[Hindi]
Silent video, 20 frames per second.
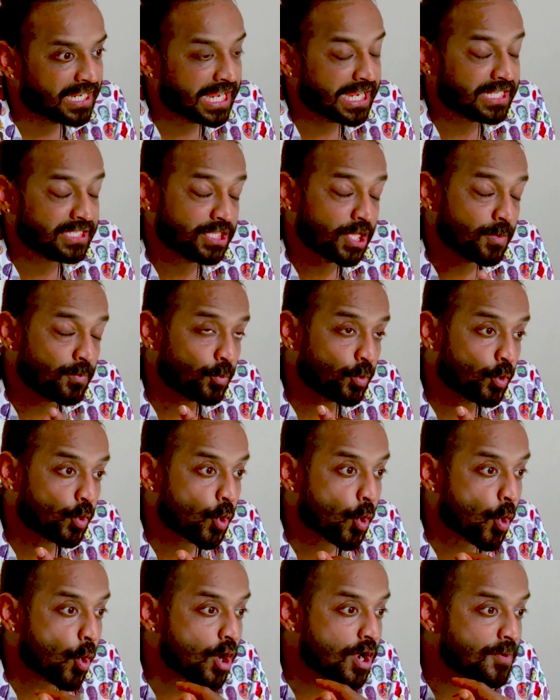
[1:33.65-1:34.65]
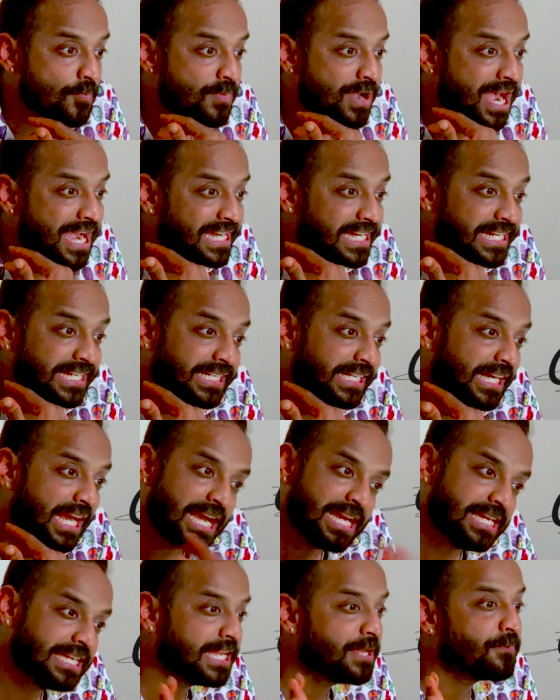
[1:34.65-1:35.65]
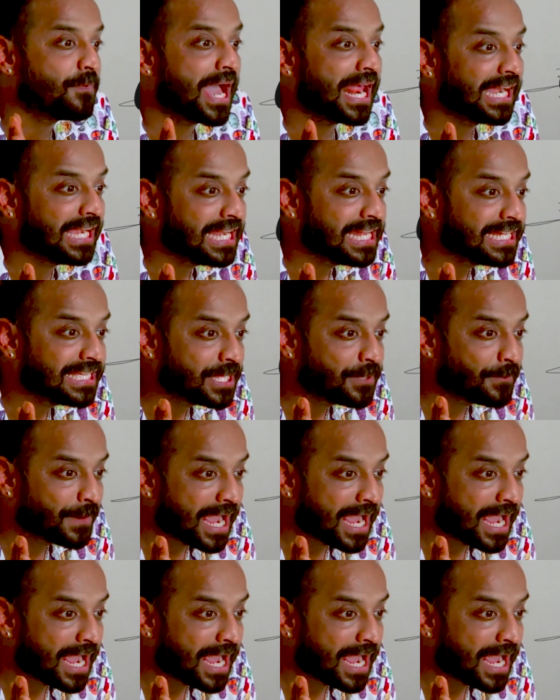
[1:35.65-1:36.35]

एकदम कोल्ड ब्लडेड कल्टी मार लेते